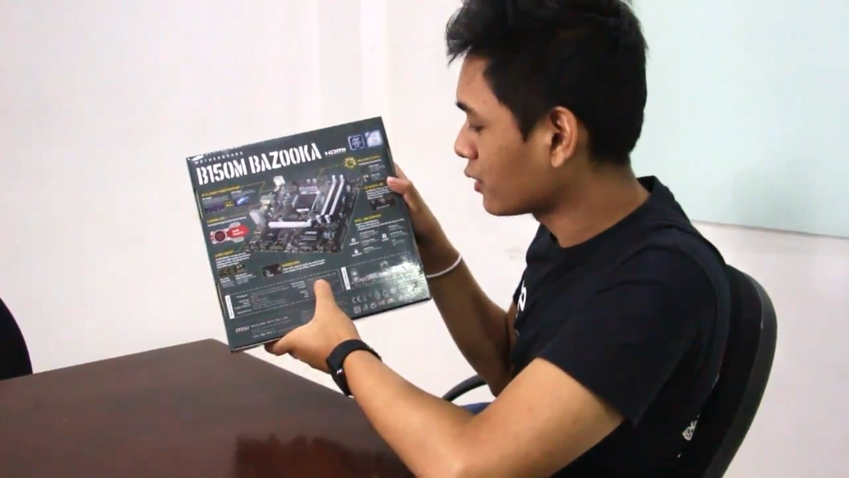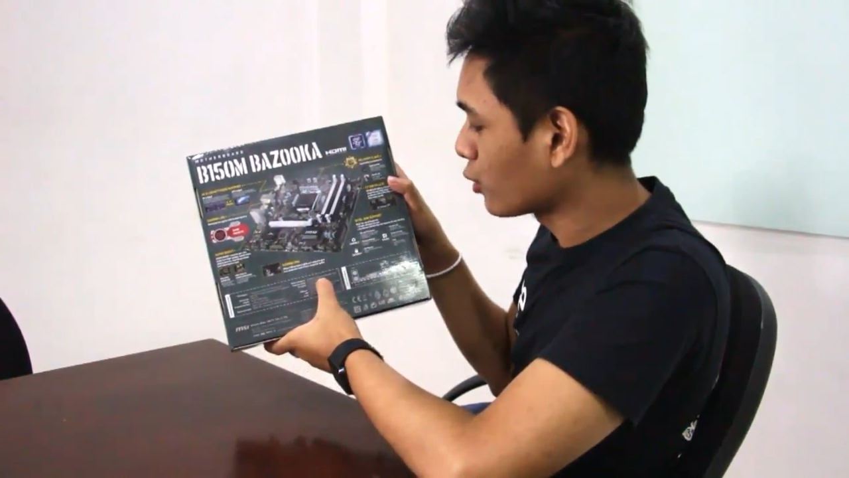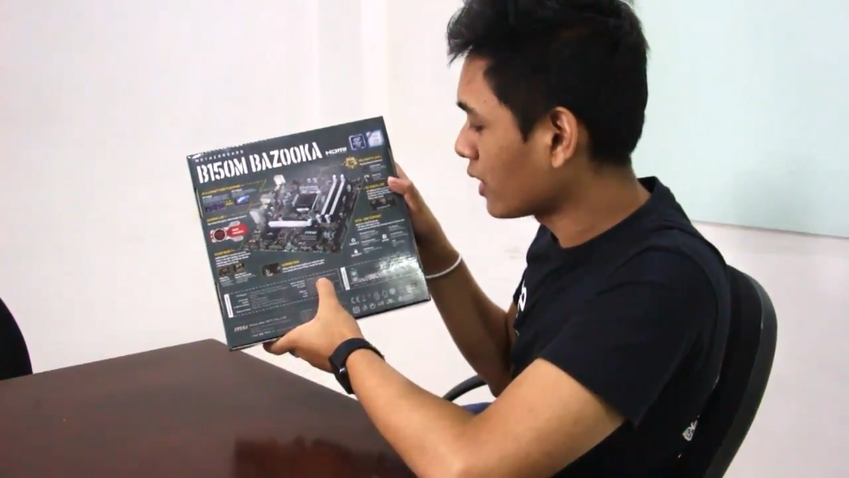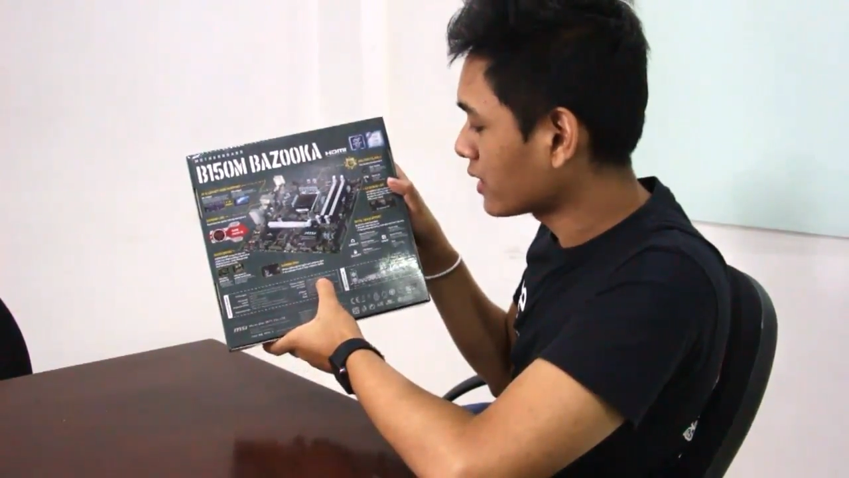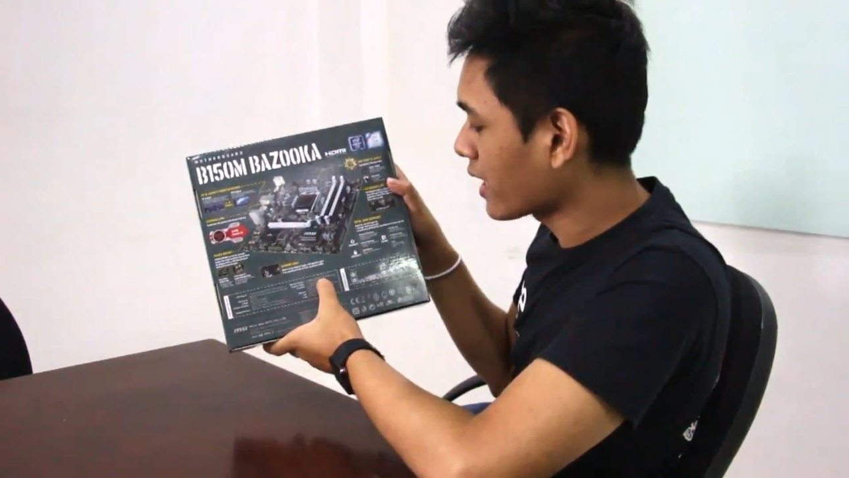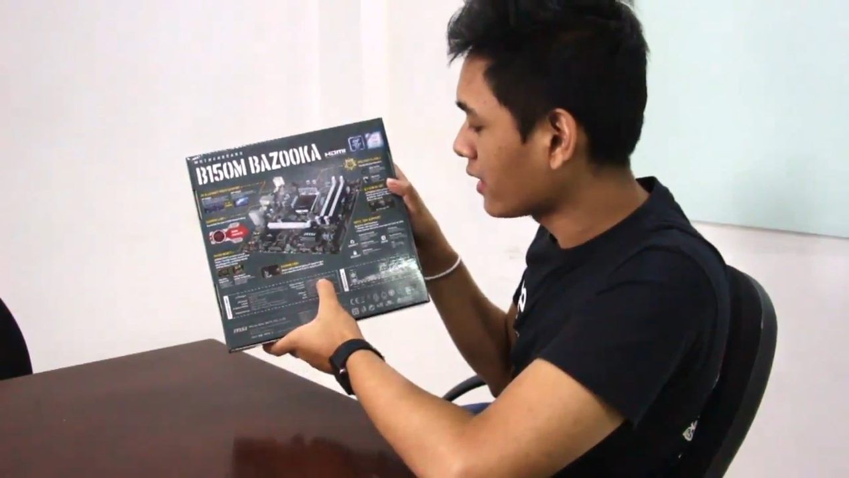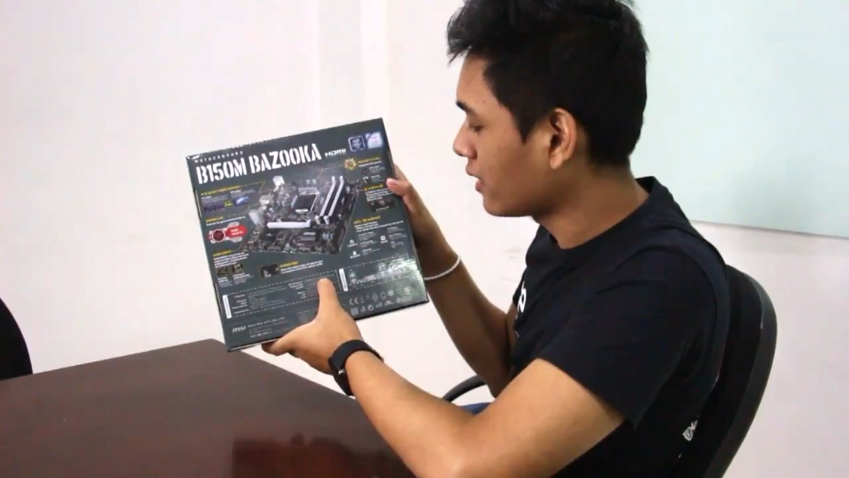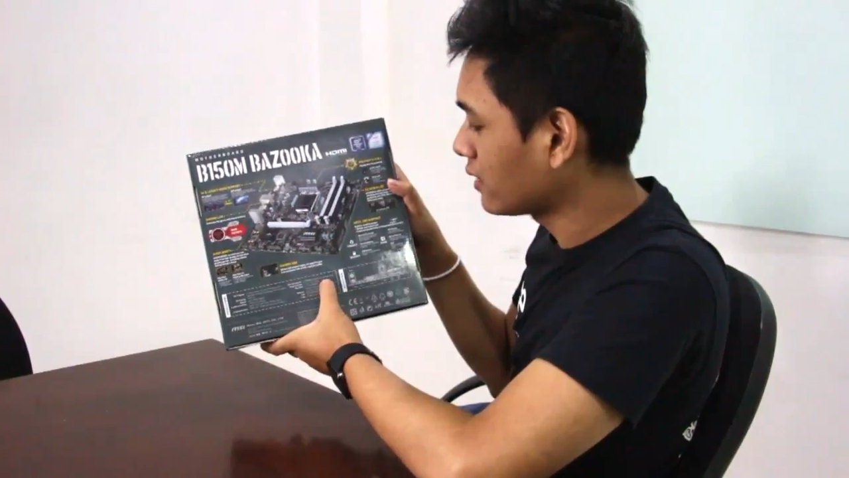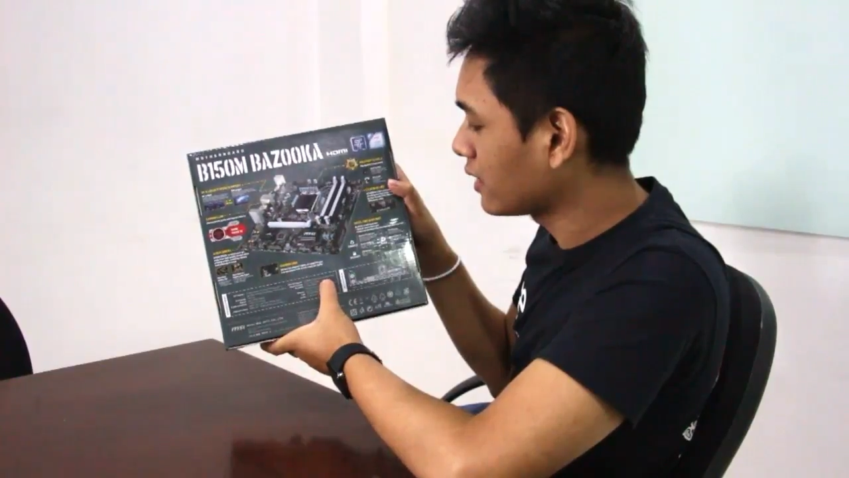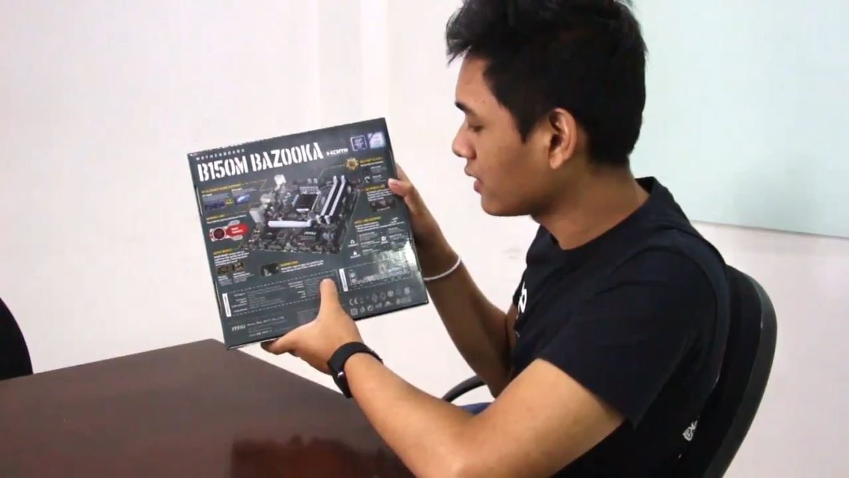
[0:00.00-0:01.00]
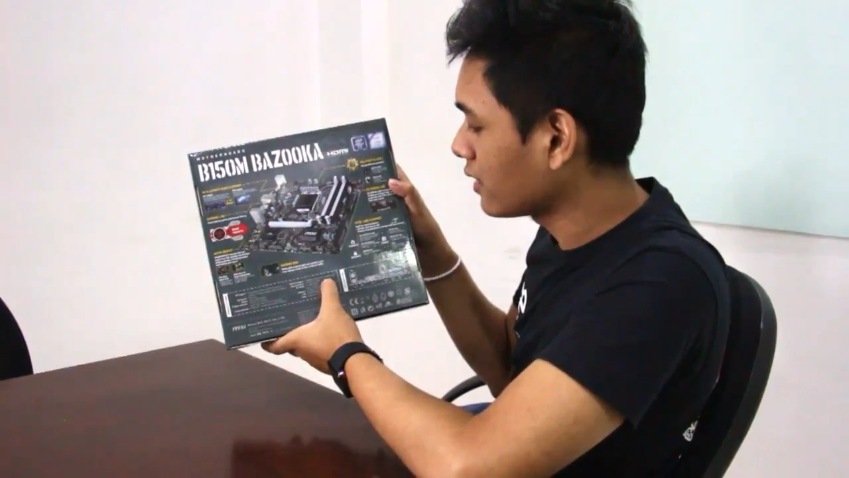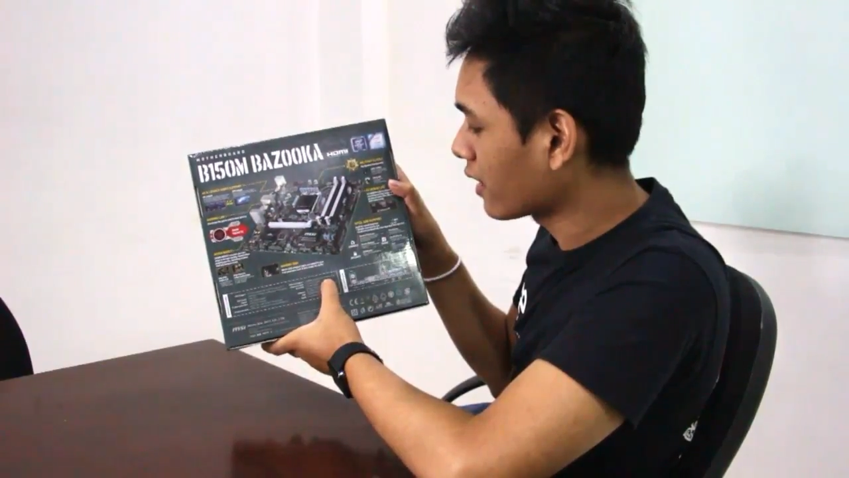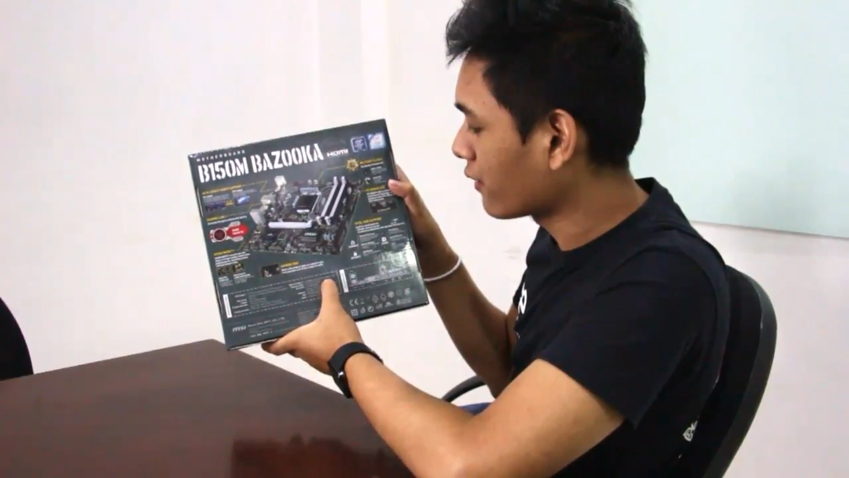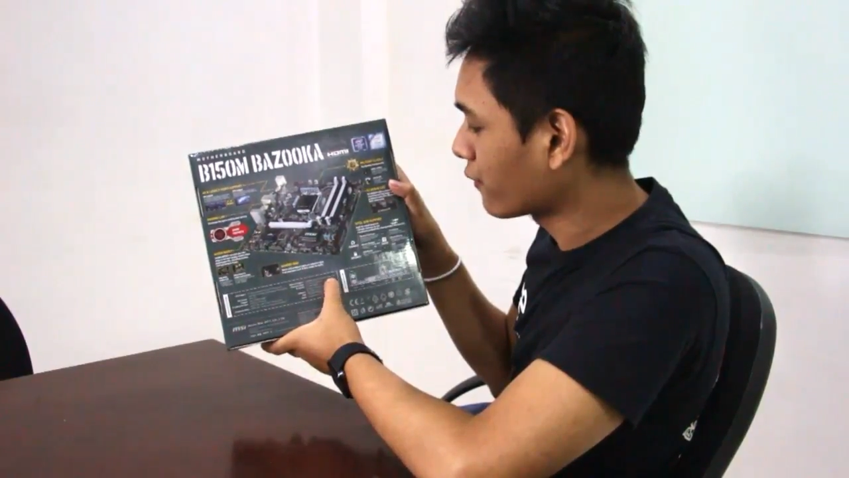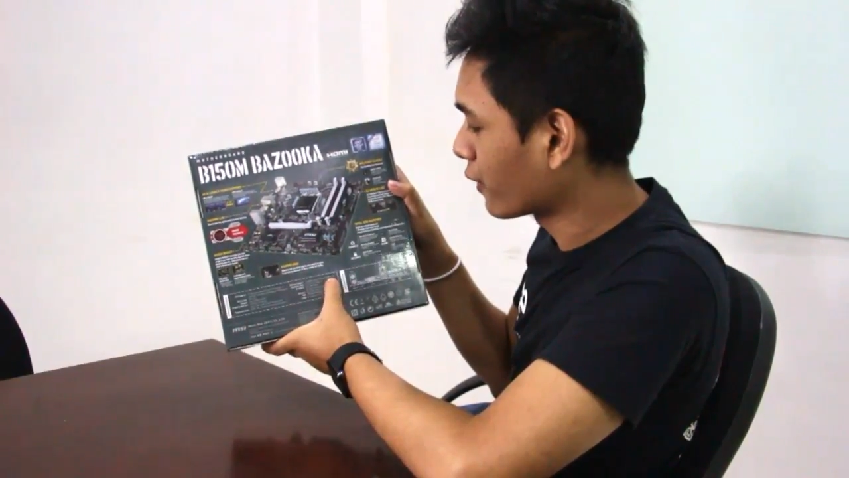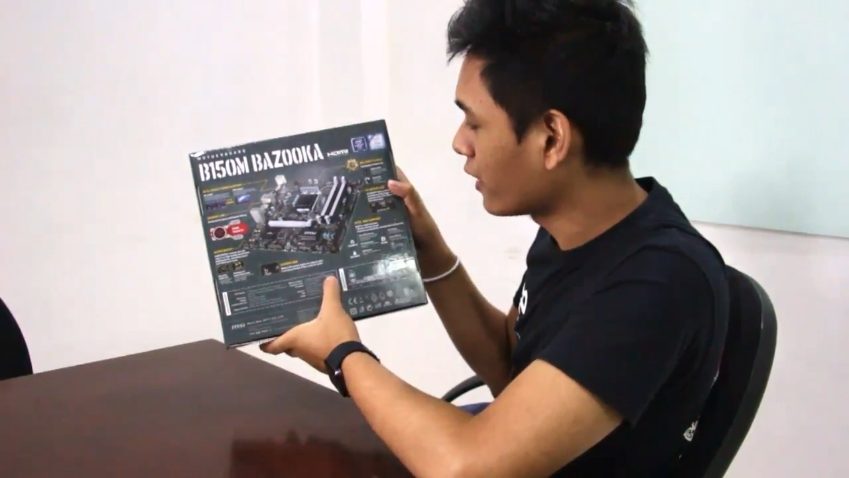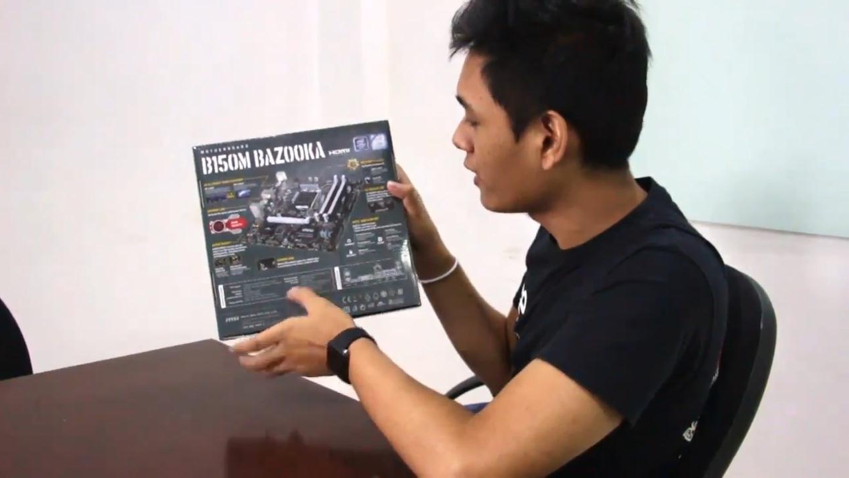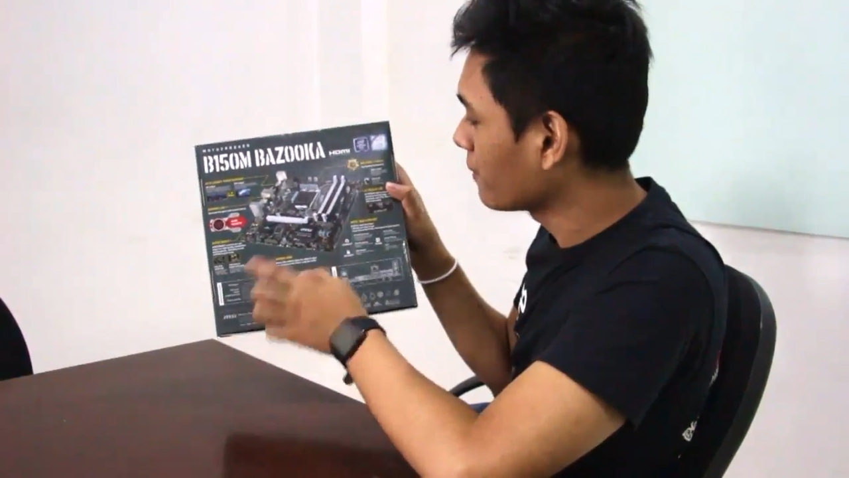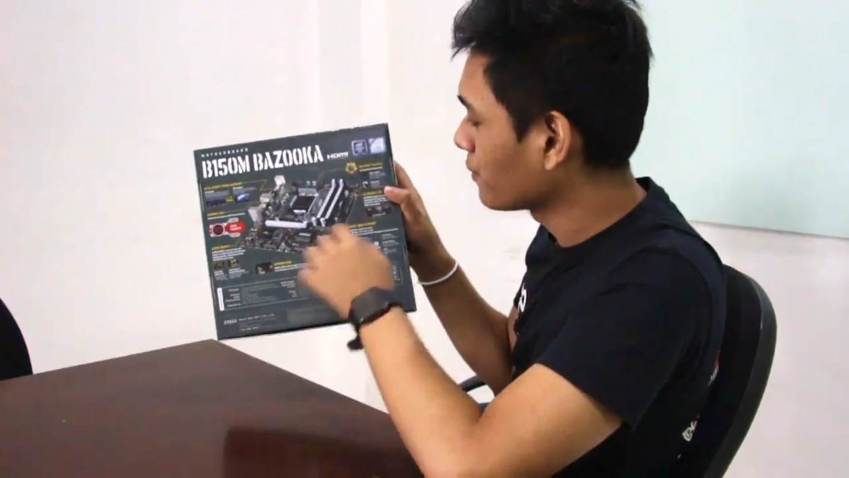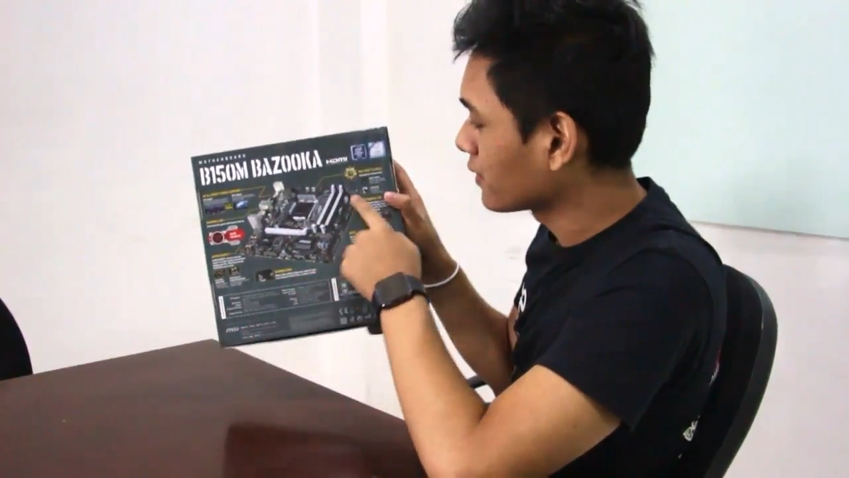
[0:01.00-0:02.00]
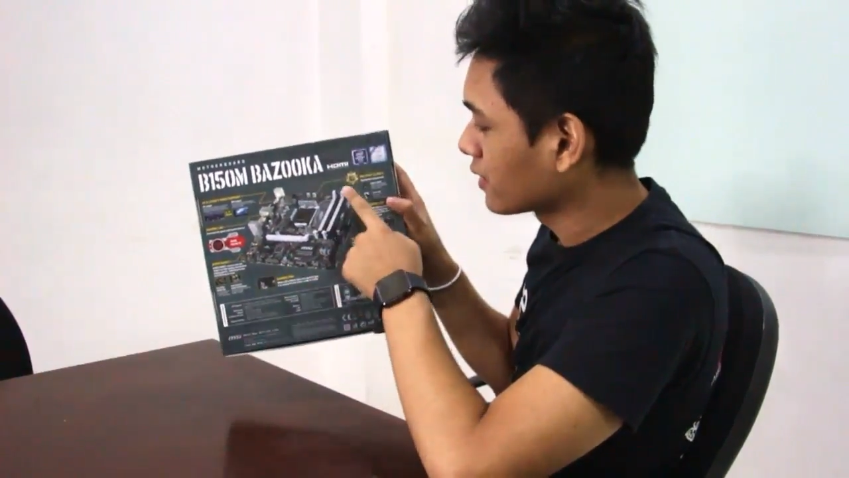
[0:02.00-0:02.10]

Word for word: dual channel DDR4,